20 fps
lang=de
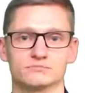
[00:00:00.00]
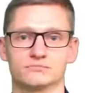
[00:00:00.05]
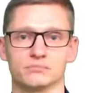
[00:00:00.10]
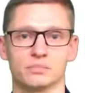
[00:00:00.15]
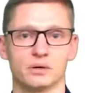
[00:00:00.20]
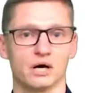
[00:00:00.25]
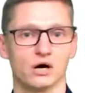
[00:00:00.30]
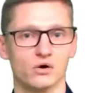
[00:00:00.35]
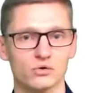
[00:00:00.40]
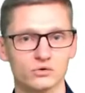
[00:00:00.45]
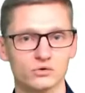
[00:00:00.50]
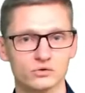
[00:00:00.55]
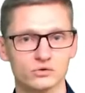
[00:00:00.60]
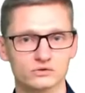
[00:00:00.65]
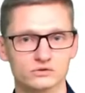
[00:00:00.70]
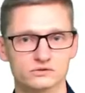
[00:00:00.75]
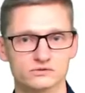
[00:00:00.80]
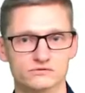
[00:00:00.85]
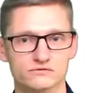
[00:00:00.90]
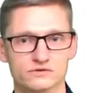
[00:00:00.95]

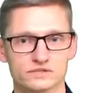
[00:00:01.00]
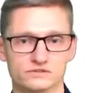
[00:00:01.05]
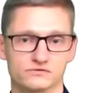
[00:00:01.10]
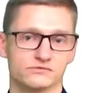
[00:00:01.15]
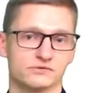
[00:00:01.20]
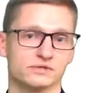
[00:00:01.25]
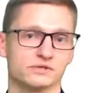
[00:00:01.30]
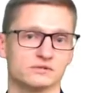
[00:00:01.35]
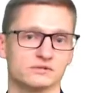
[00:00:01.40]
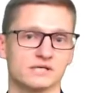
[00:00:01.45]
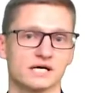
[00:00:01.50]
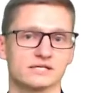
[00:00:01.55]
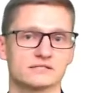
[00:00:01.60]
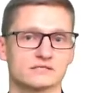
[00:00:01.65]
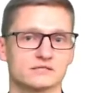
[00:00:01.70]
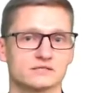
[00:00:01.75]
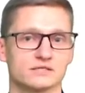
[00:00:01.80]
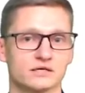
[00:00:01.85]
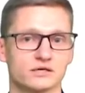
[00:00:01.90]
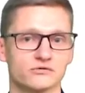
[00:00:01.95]
braucht, was wir
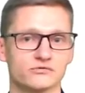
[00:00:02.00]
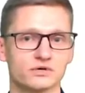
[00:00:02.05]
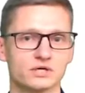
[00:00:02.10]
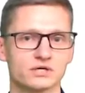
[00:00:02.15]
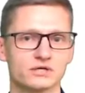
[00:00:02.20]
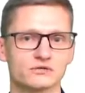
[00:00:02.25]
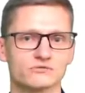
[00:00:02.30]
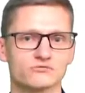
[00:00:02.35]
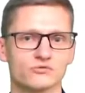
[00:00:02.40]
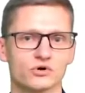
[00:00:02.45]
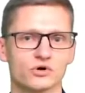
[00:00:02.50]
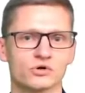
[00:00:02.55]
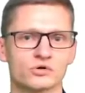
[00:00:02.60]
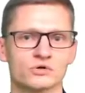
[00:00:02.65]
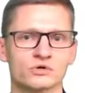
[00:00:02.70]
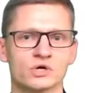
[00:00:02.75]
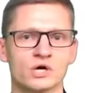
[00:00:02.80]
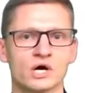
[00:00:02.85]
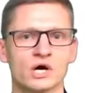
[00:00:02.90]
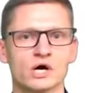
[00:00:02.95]
tatsächlich entwickeln
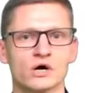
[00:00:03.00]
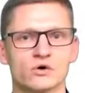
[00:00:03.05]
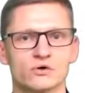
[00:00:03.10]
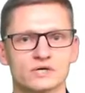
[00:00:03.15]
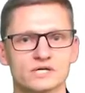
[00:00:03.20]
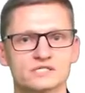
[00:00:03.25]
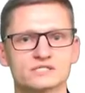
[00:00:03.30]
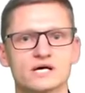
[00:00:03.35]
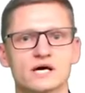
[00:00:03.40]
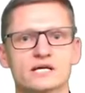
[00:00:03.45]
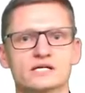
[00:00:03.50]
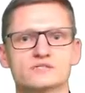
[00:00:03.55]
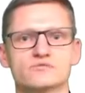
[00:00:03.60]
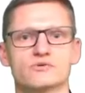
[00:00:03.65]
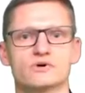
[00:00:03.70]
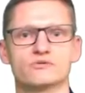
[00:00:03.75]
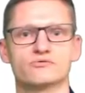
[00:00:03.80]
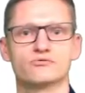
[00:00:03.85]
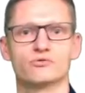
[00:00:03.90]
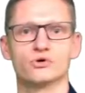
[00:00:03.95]
wollen. Und das alles
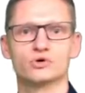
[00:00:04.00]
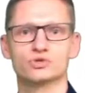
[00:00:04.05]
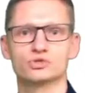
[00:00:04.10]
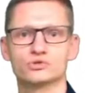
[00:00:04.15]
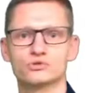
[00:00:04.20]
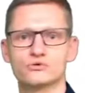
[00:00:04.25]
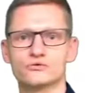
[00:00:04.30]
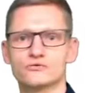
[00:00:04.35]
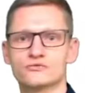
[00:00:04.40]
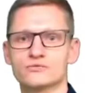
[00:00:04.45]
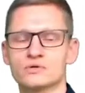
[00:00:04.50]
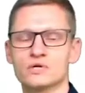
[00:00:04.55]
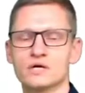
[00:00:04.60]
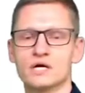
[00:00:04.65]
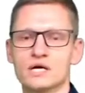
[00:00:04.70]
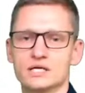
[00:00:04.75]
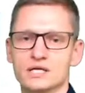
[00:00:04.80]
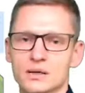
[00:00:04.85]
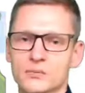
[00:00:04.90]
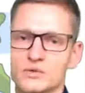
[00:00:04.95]
waren Vorstufen,
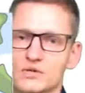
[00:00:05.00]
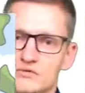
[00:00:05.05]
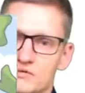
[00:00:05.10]
damit